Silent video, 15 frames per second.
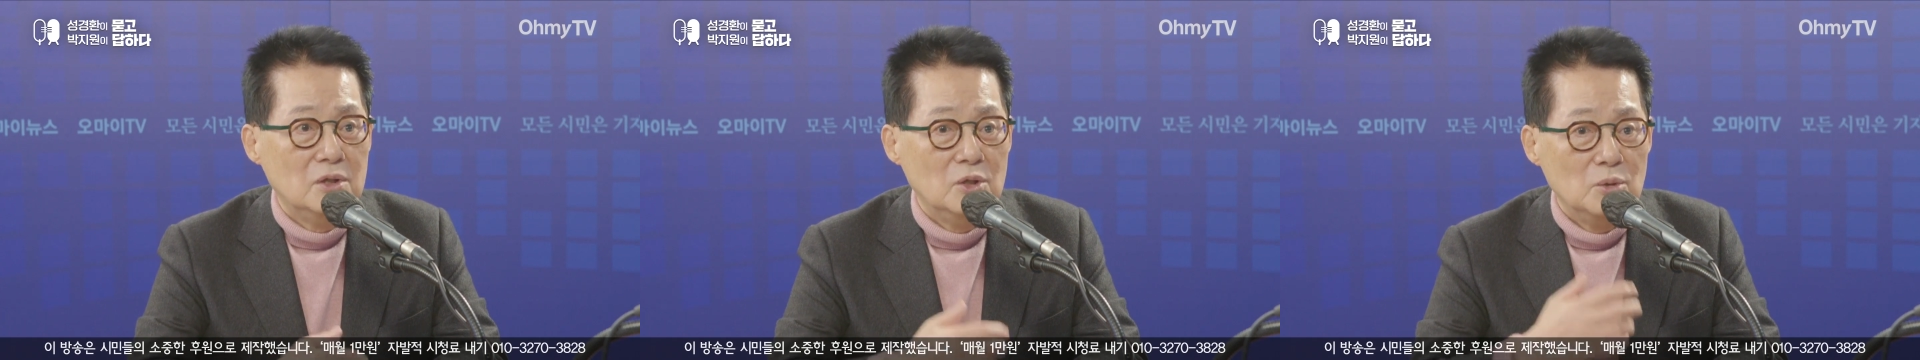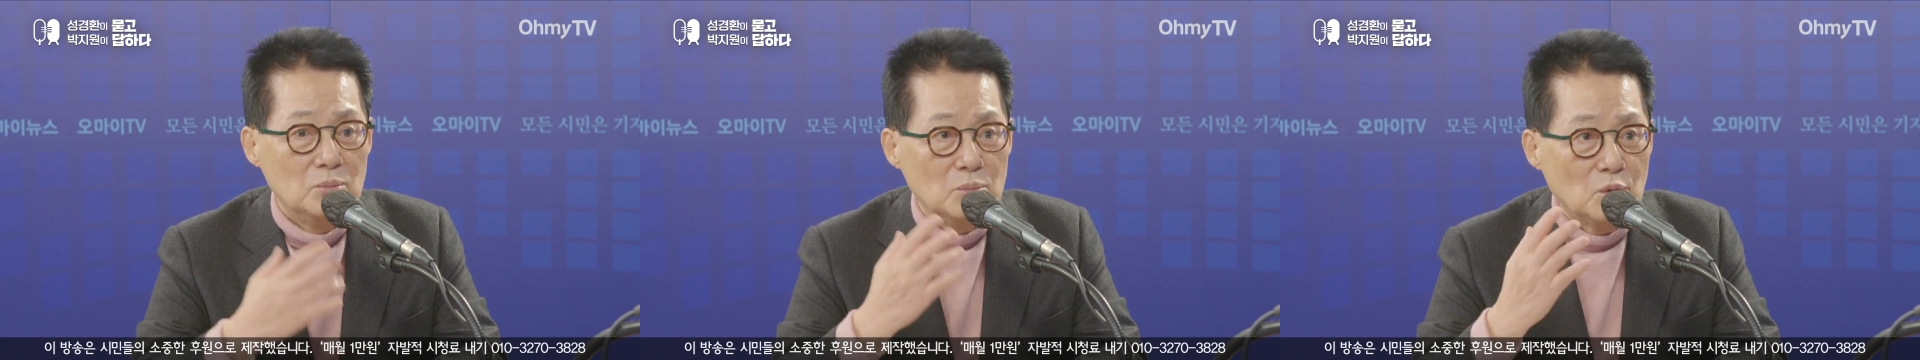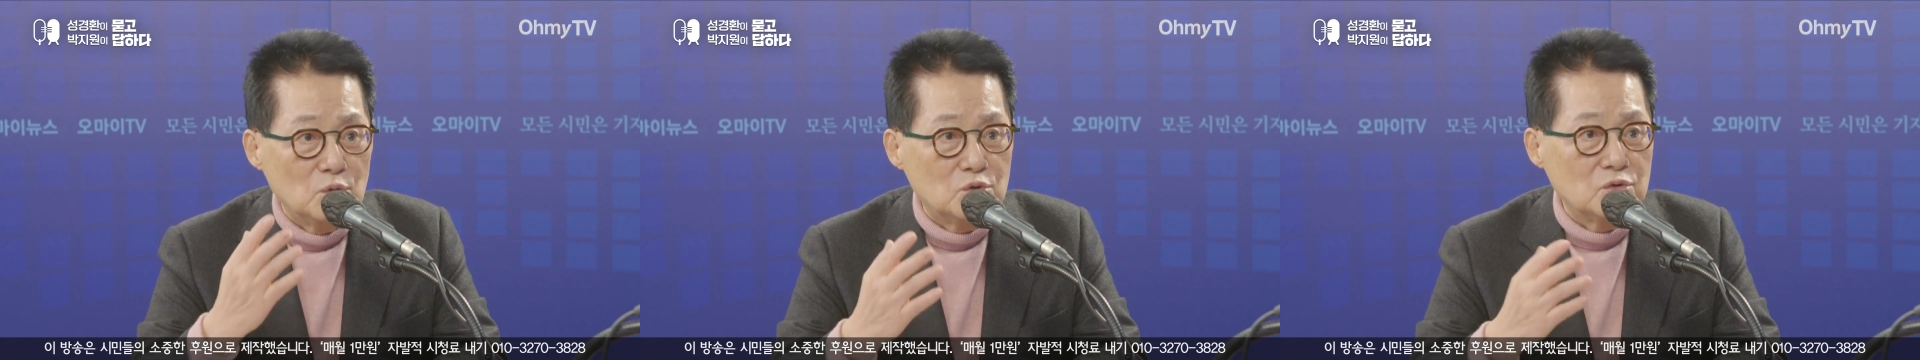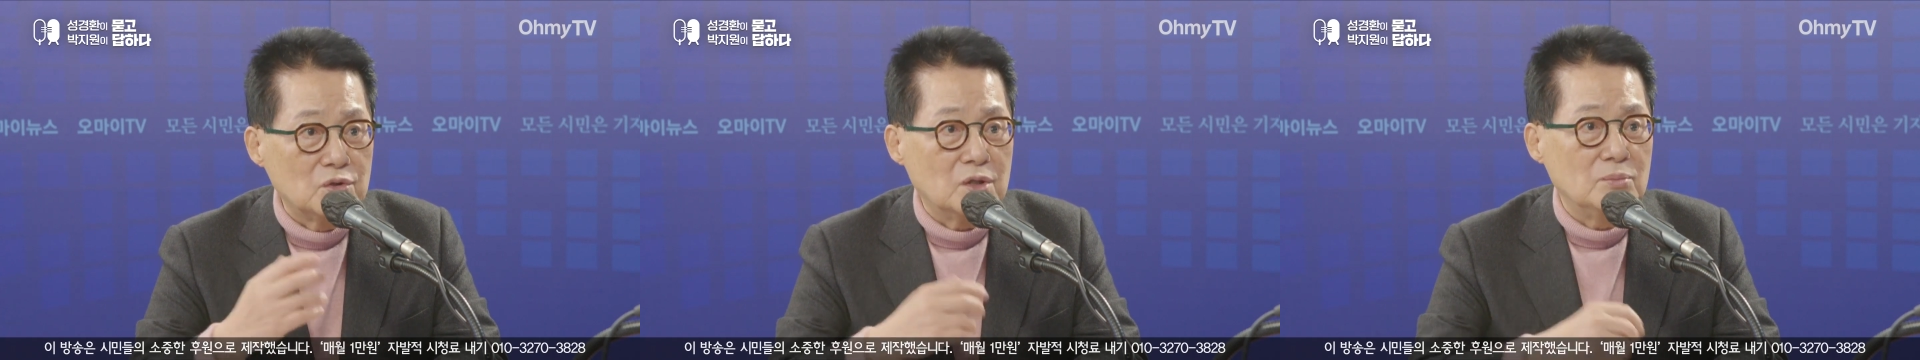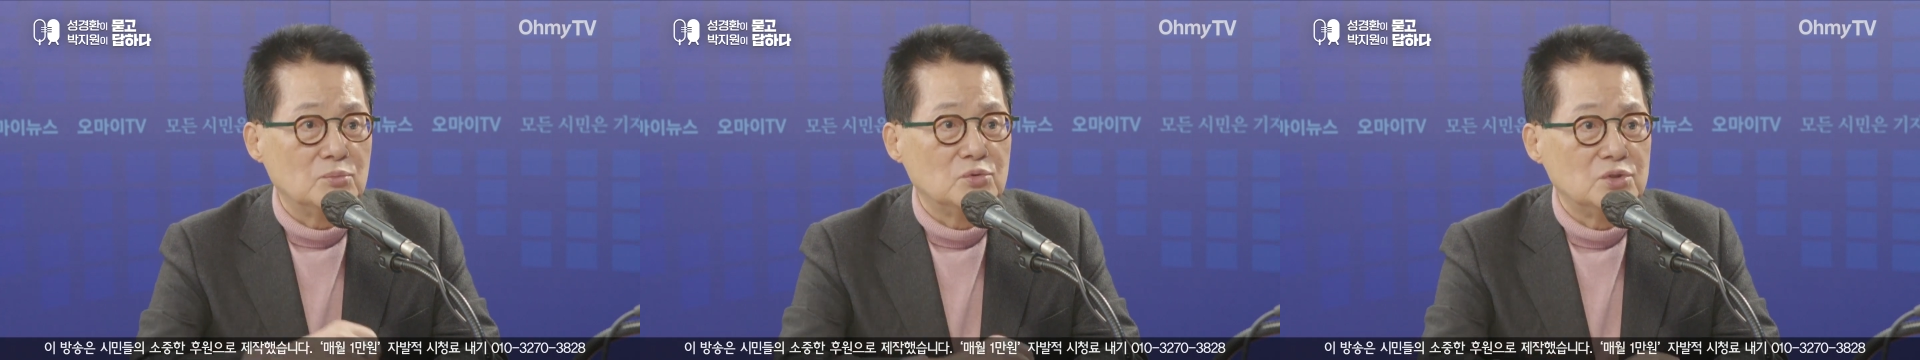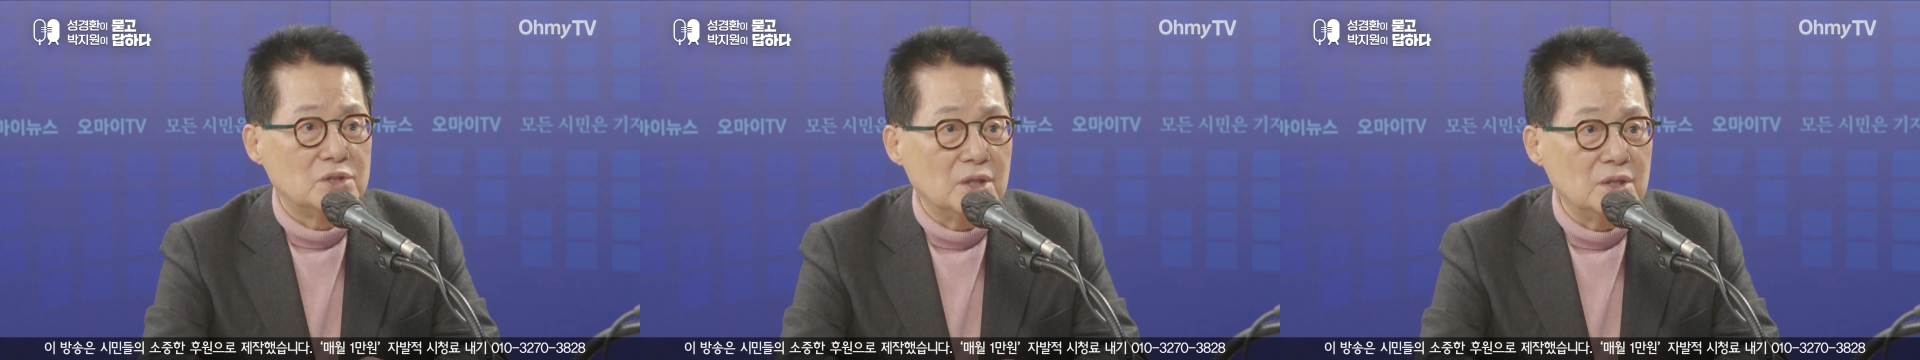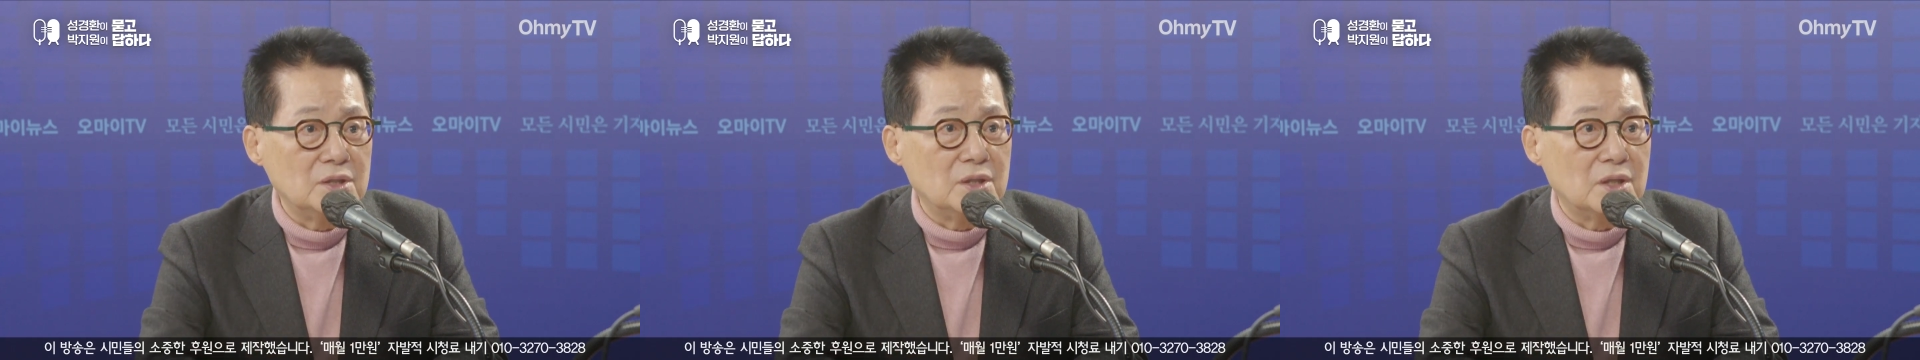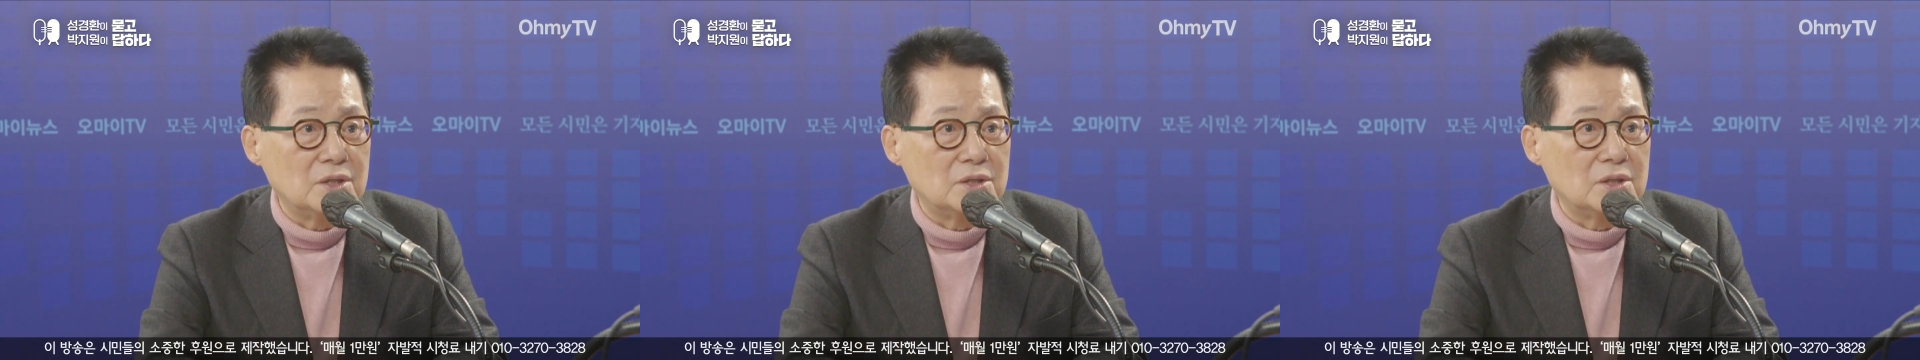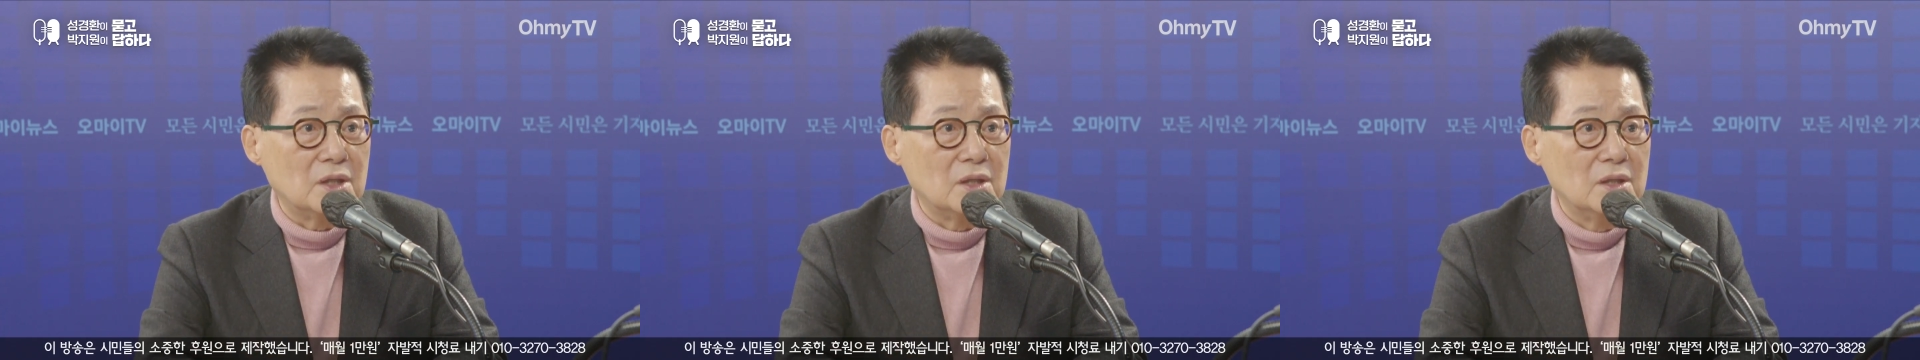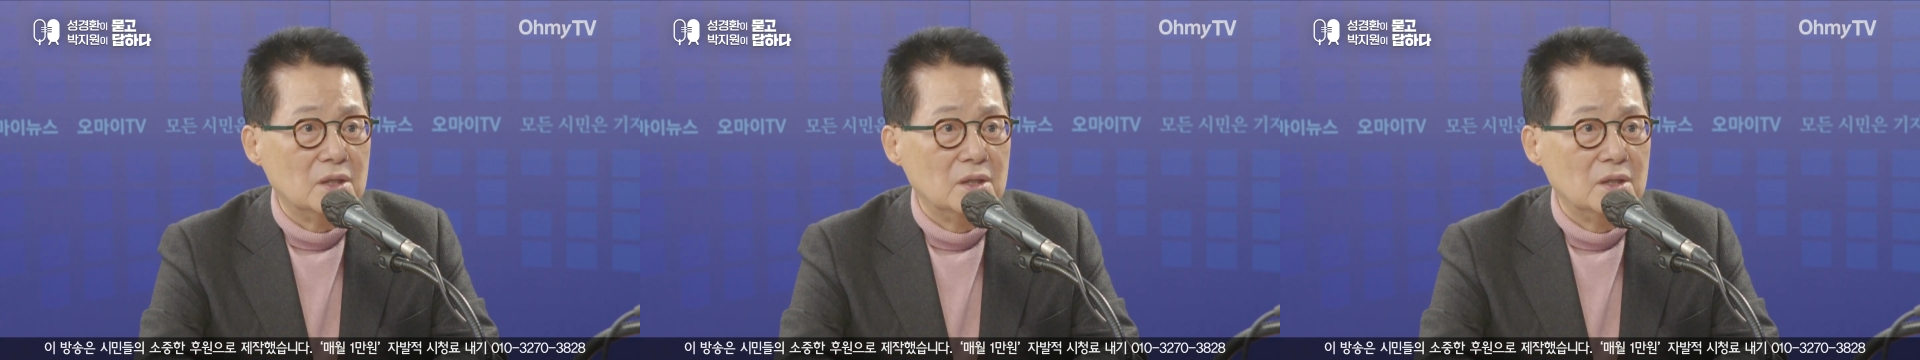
모든 게 문재인 탓이다.